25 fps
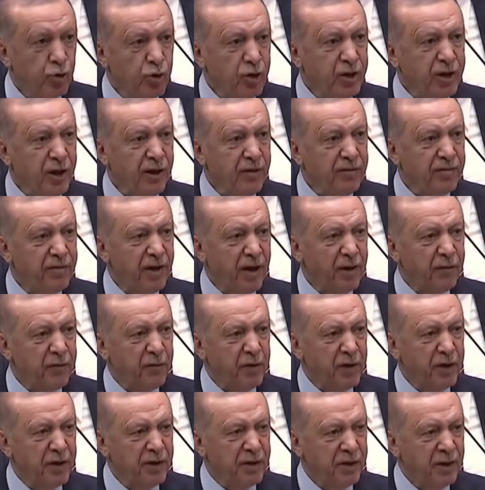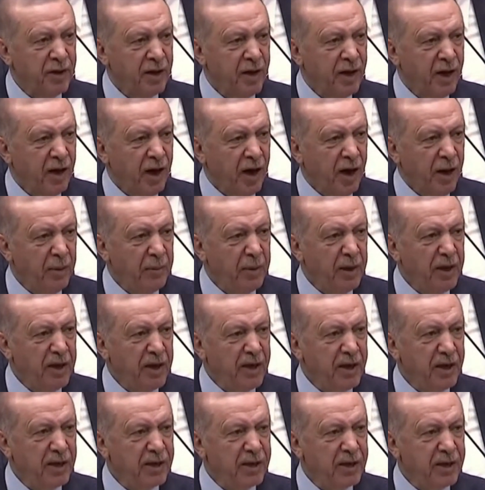Türken Vakfı'nın
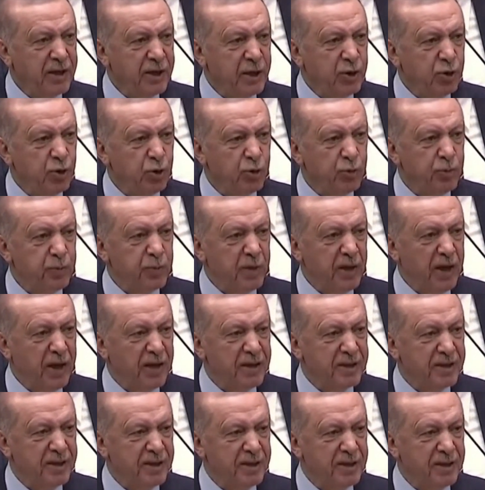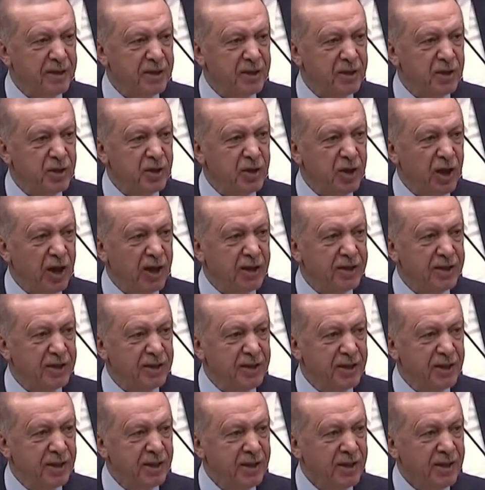Amerika'daki yurt binasının
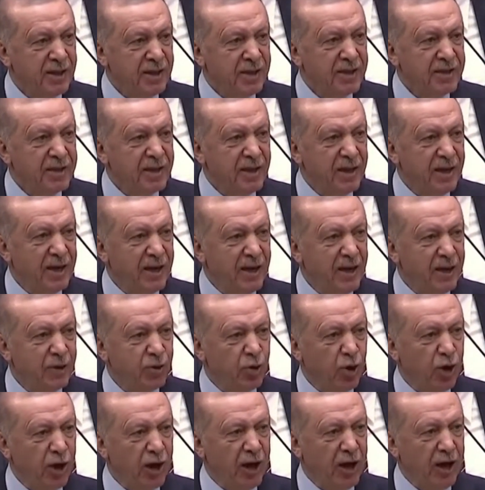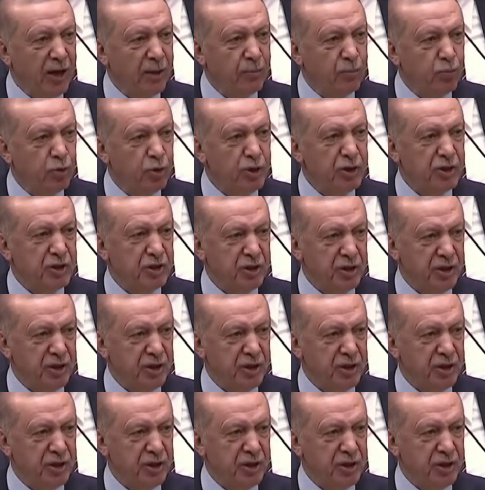inşaatını diline dolayan bu